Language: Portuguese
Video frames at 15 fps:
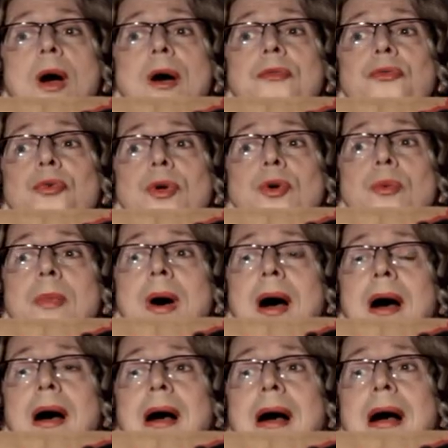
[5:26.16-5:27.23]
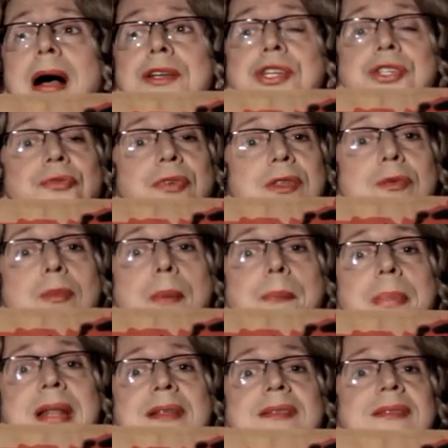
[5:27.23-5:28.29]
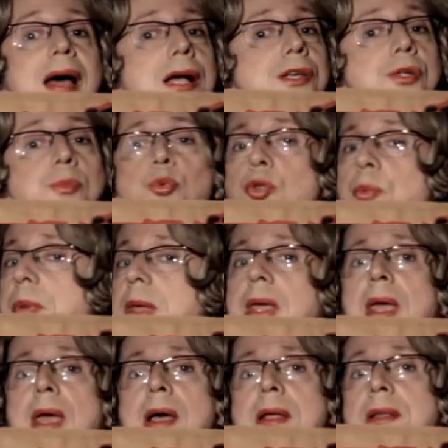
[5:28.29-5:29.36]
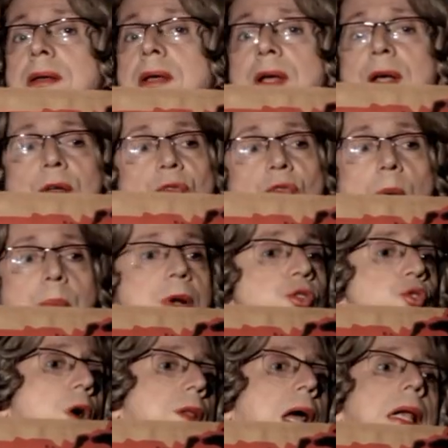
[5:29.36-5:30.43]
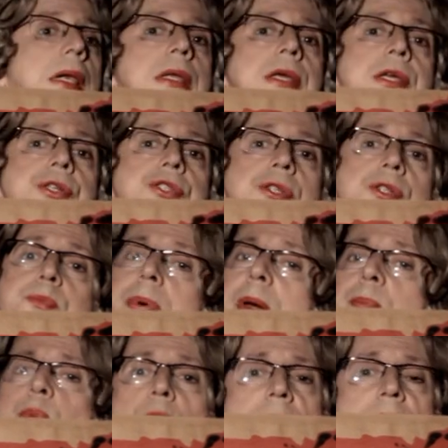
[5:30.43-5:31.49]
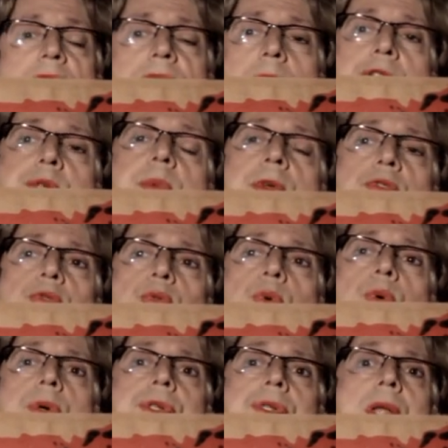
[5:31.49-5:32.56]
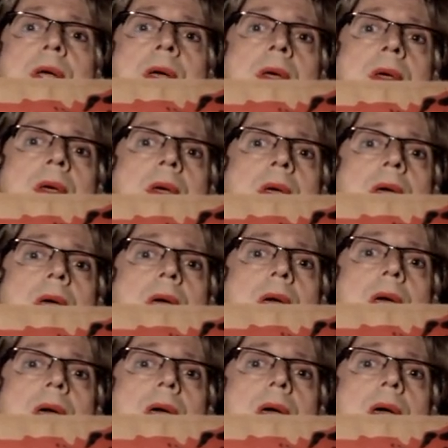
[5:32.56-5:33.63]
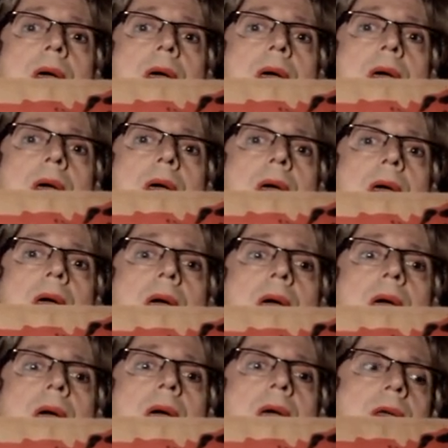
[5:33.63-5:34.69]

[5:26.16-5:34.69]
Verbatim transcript: foi uma a gente fez uma prensagem muito pequena só para jornalistas, para pouquíssimas pessoas, né? É,